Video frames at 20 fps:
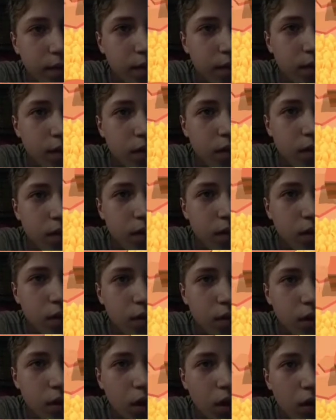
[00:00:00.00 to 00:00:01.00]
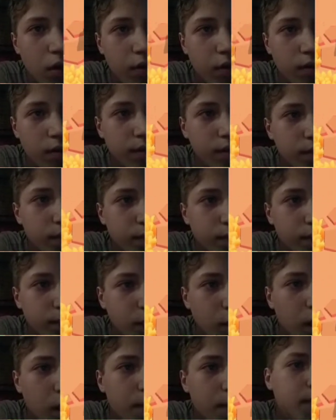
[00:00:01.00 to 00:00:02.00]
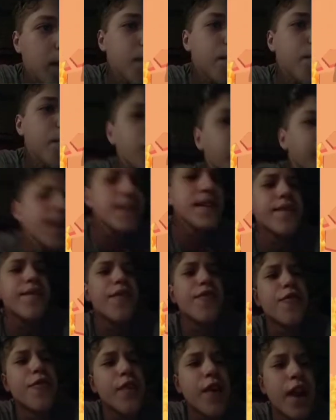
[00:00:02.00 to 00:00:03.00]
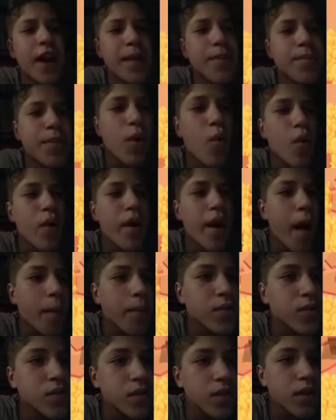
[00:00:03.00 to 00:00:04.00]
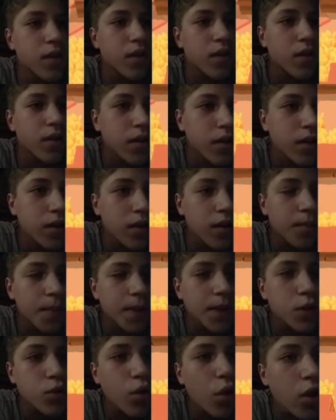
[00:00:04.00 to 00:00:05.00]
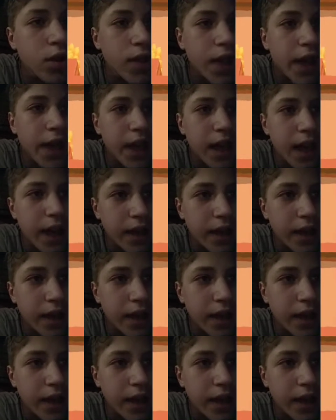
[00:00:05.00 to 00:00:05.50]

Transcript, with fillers: No. No, ma che, perché si deve fugare i power-ups? Madonna, ragazzi.